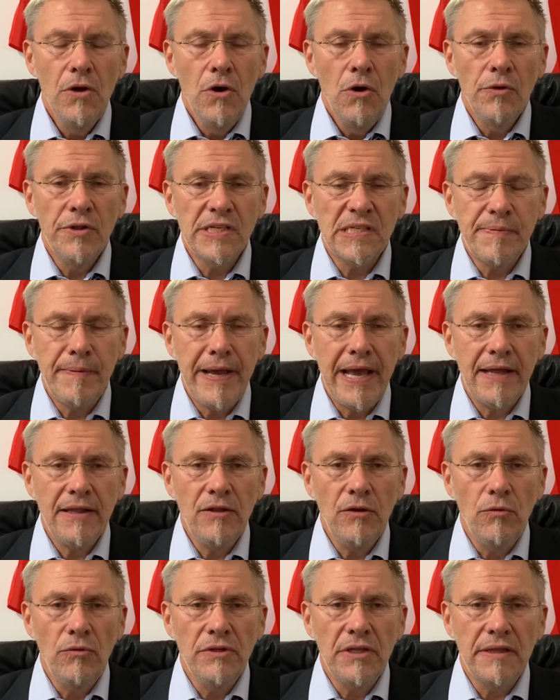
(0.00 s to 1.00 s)
Und es
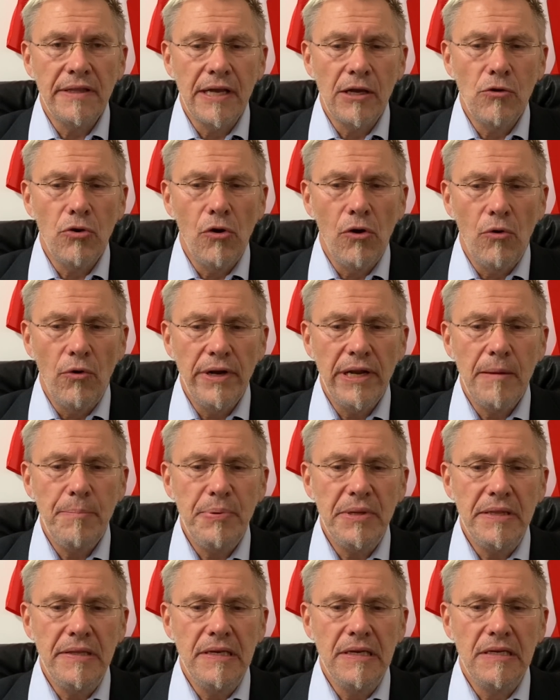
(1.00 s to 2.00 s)
werden unter den
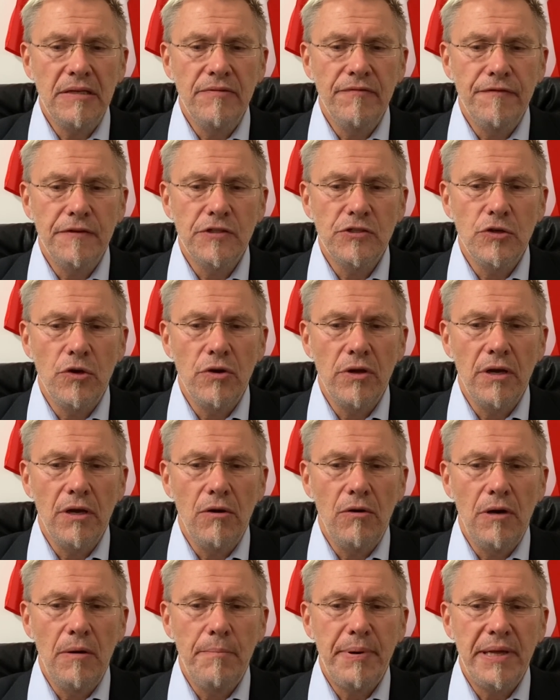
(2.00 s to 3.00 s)
Corona-bedingten
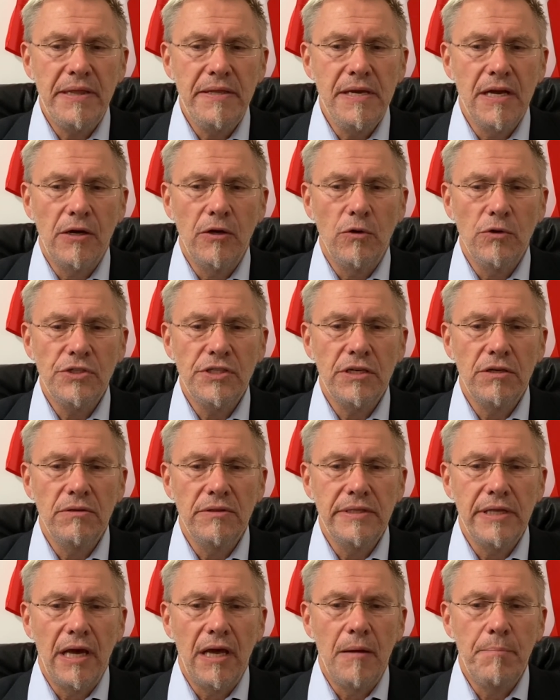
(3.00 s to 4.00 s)
Verzögerungen bei Diagnostik
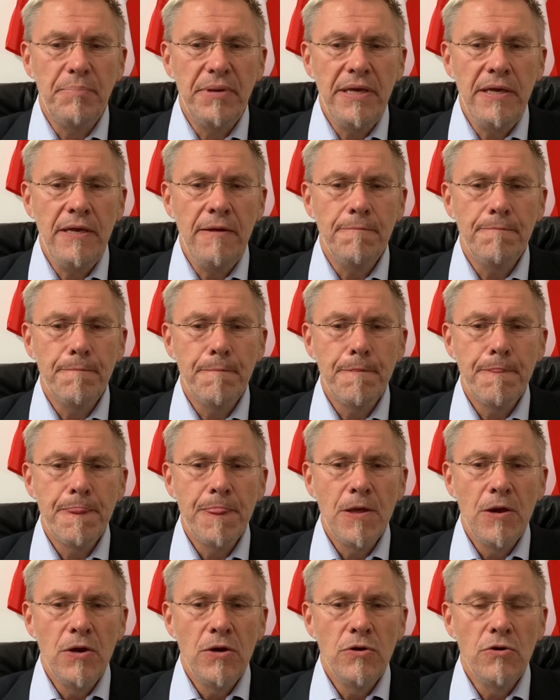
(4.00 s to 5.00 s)
und Therapie
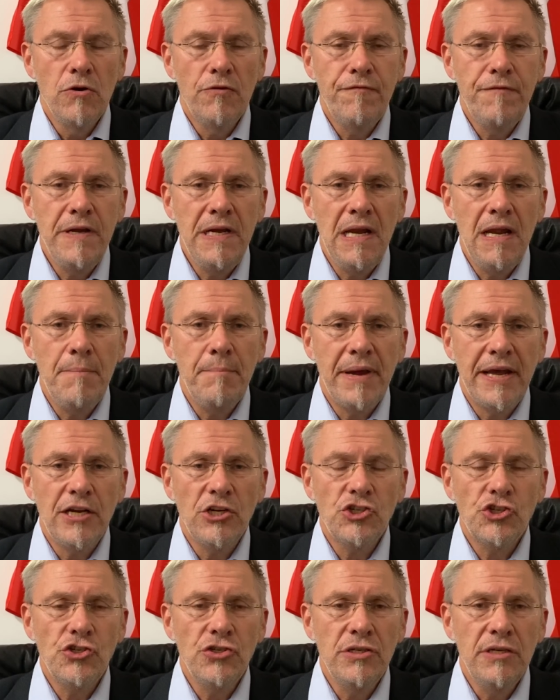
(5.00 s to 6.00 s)
noch viele
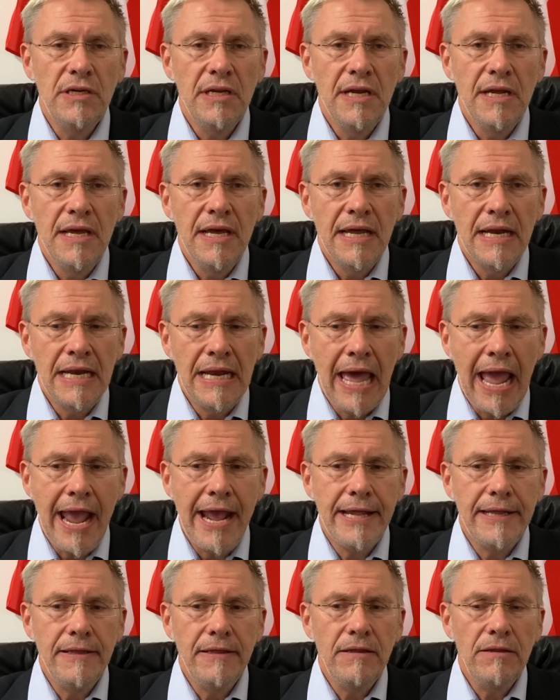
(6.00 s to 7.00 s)
Menschen
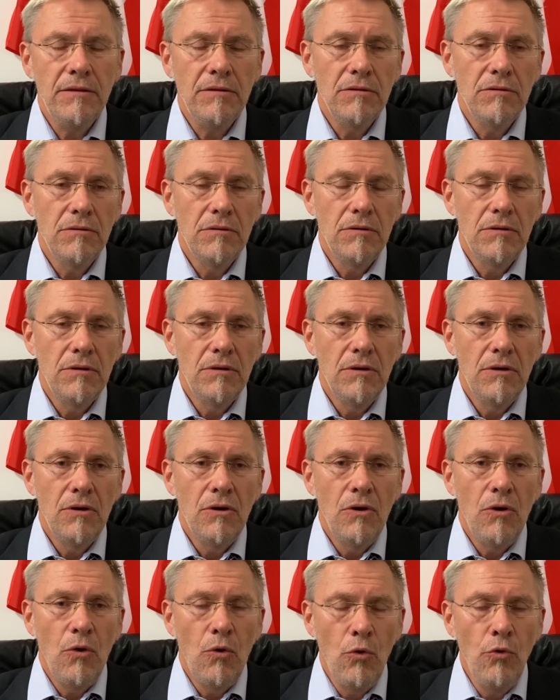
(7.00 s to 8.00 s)
leiden
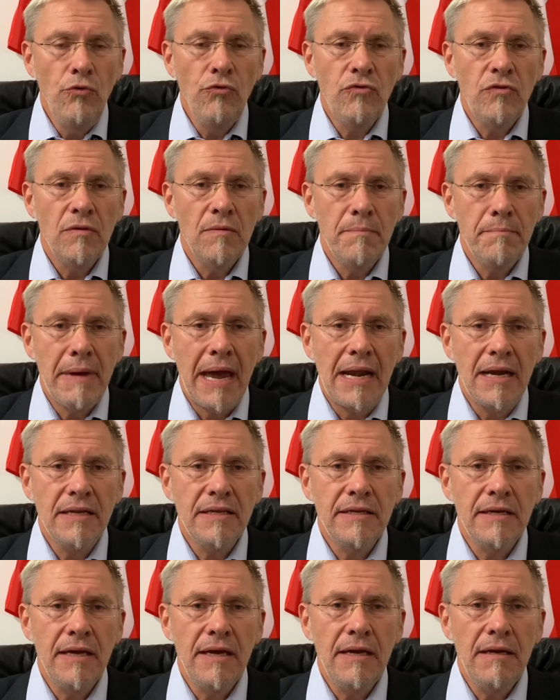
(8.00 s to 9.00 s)
und
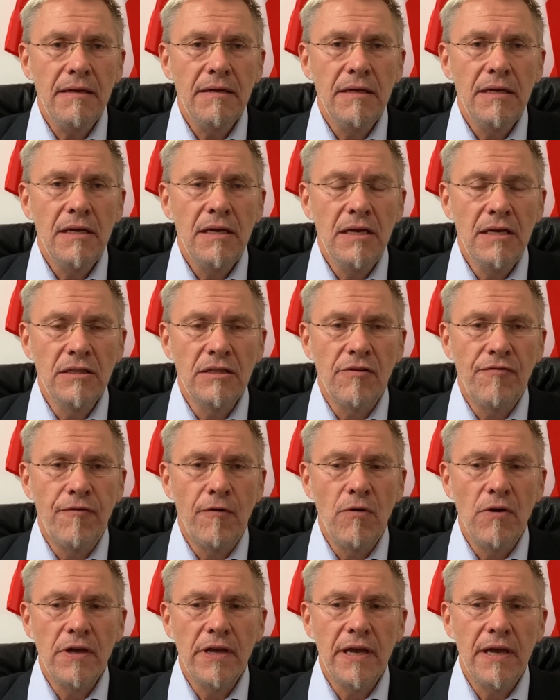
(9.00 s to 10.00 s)
manche in der
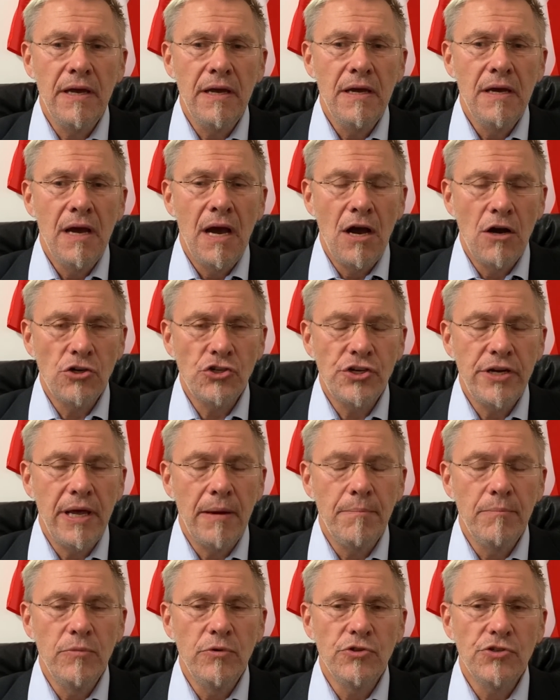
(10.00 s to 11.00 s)
Folge auch
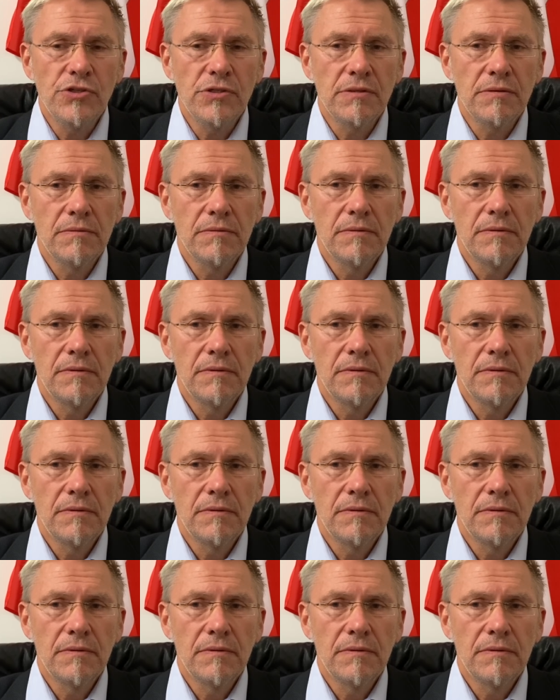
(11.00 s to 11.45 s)
sterben müssen.